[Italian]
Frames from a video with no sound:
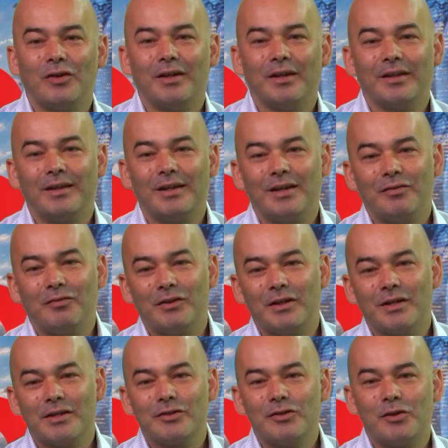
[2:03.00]
eh, della
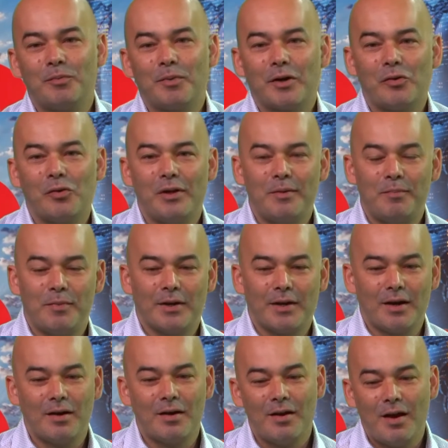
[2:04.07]
Federazione
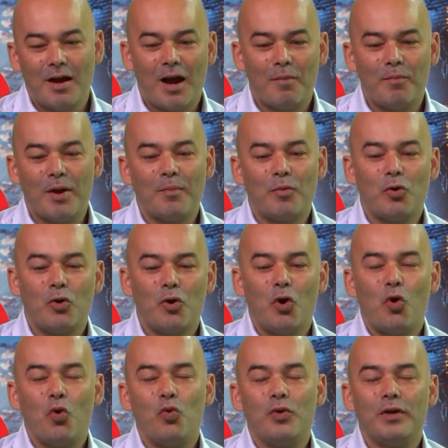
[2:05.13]
Paralimpica, abbiamo
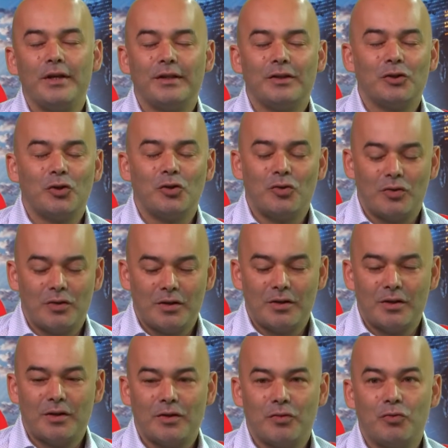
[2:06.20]
unito
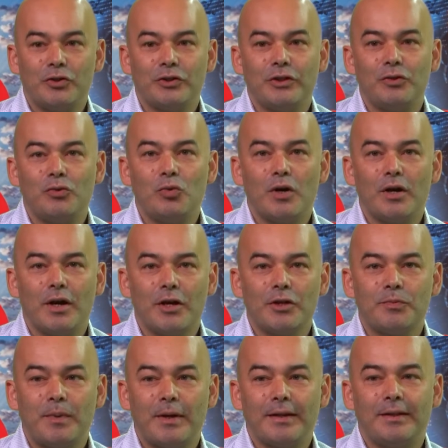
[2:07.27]
eh, questi due
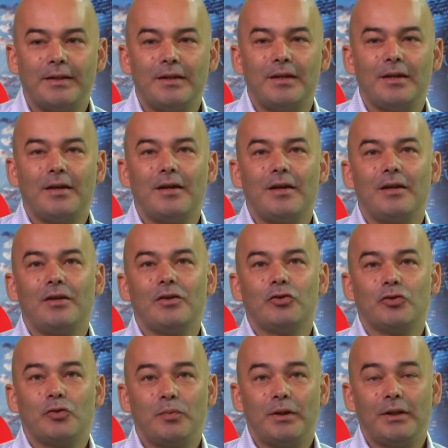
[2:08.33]
aspetti e il
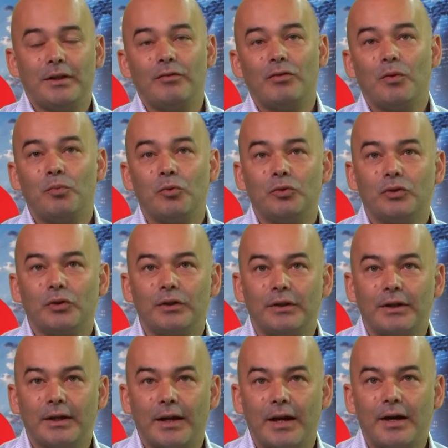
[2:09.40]
nostro obiettivo è appunto
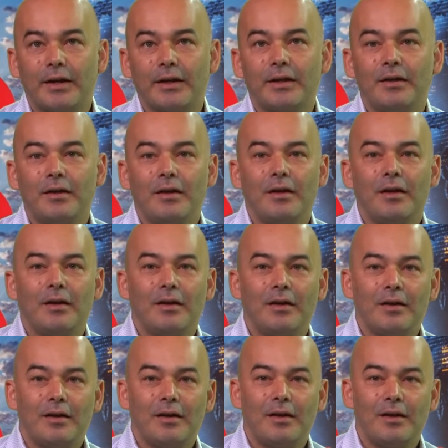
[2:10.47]
integrare
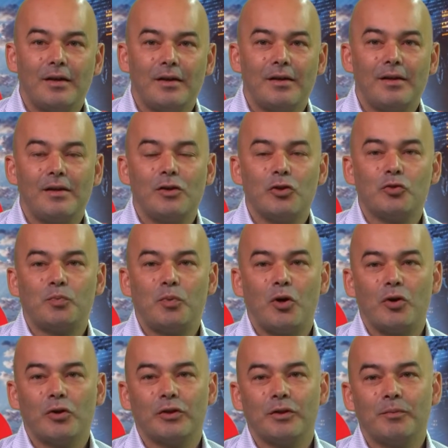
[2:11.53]
eh, lo
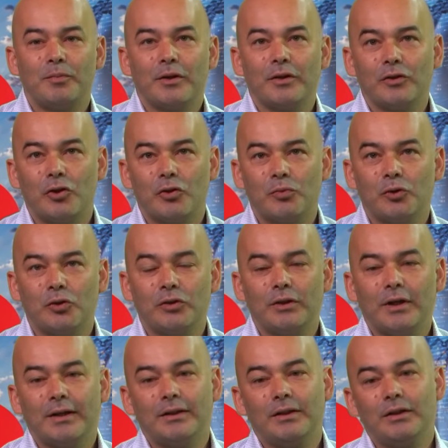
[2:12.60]
sport per
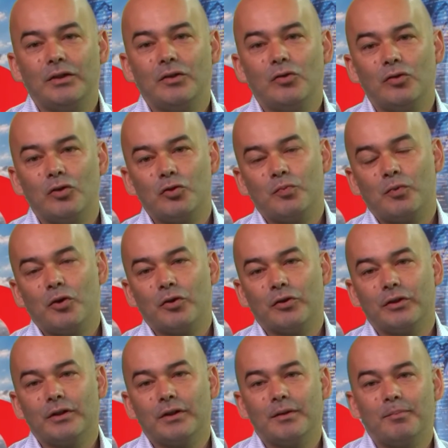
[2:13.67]
normodotati con lo
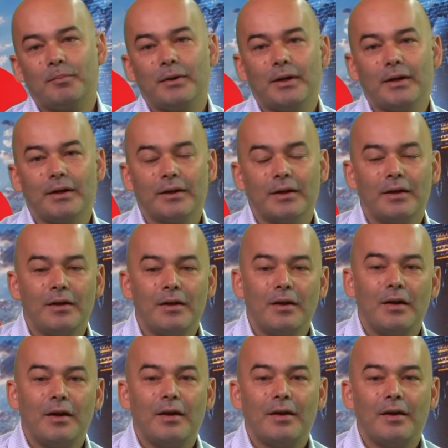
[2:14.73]
sport per
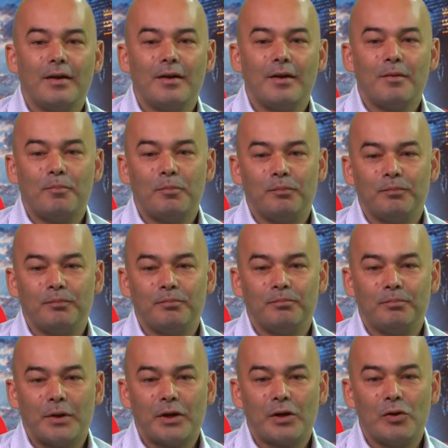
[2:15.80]
eh, mm,
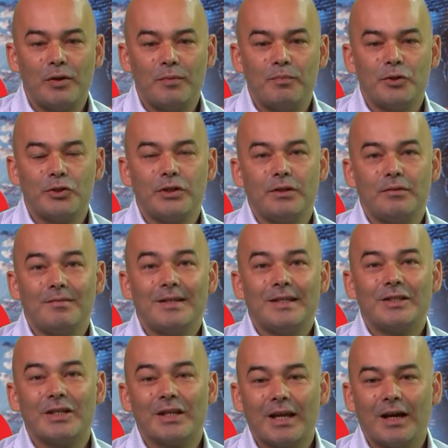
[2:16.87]
paraolimpici,
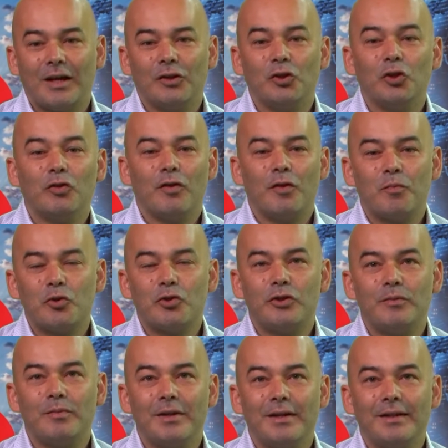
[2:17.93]
cercando dove è
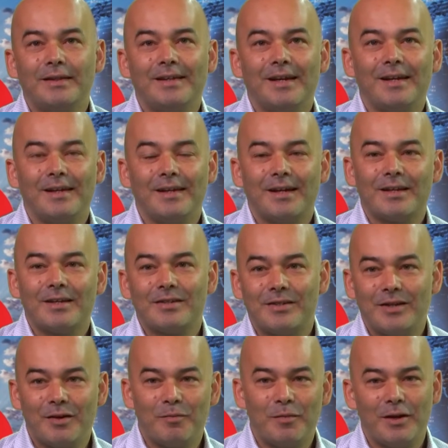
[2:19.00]
possibile di allenare
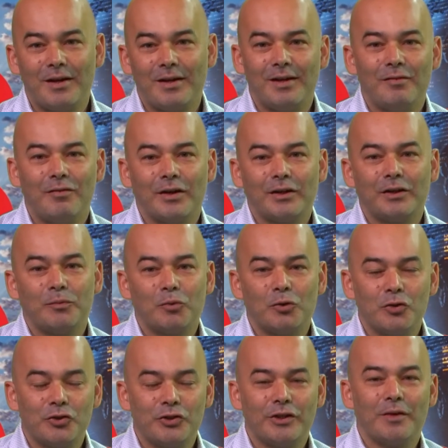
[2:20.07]
insieme le varie
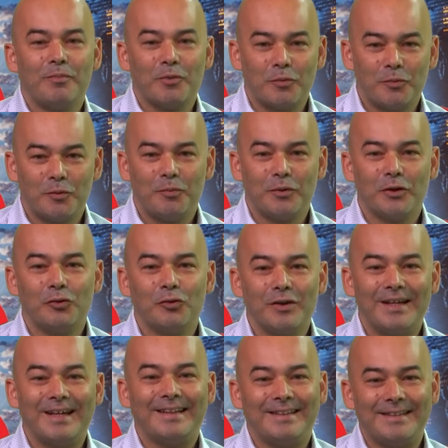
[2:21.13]
tipologie proprio per non
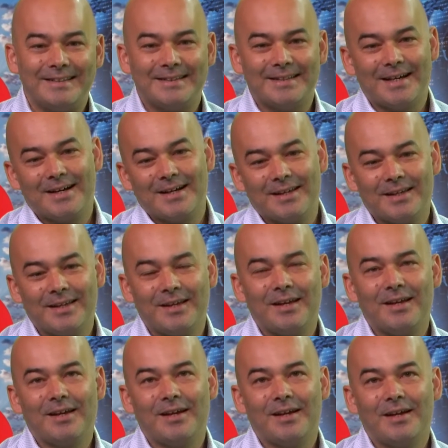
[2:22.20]
ghettizzare
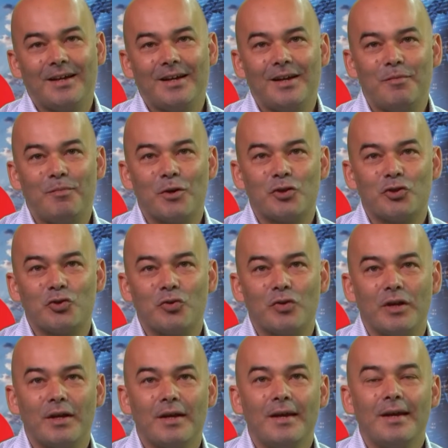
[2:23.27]
eh, le
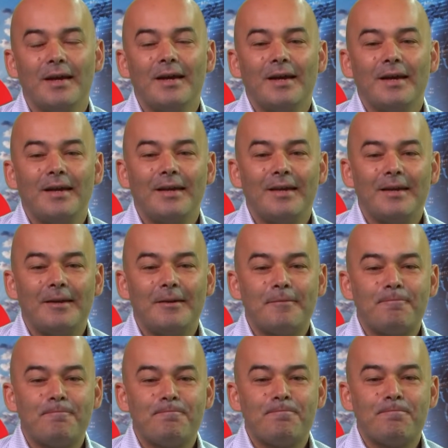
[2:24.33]
persone. E,
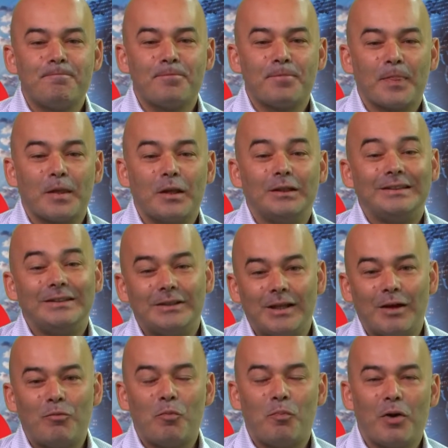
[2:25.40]
um, ci
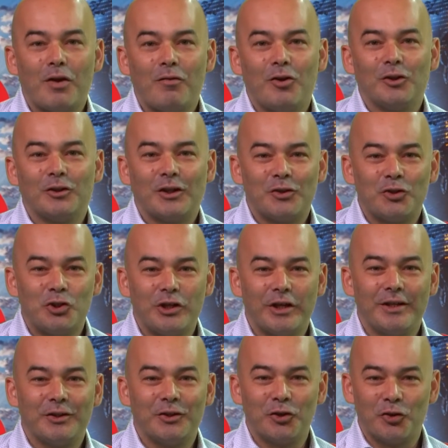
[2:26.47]
stiamo un po' alla volta
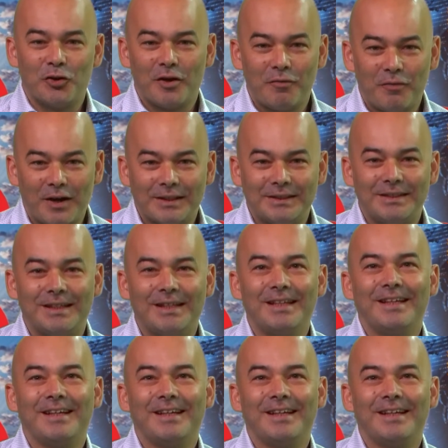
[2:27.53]
riuscendo, non è facile,